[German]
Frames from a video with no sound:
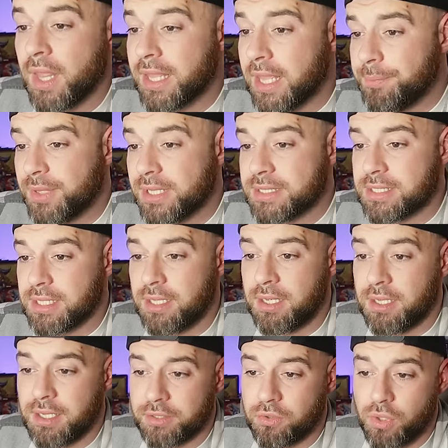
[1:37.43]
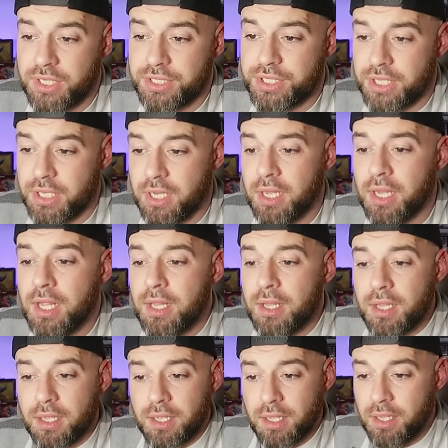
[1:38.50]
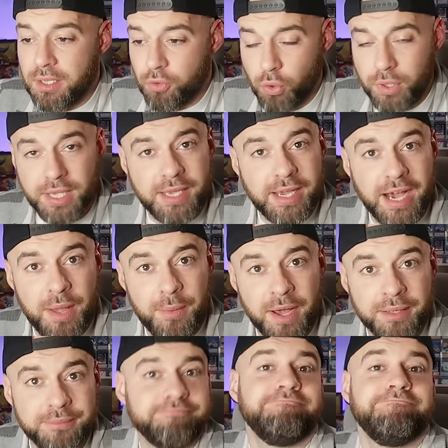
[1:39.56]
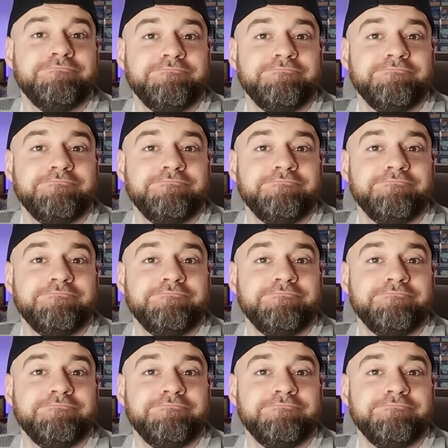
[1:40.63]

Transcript: gibt es äh, natürlich hier äh, Yugi Kaiba.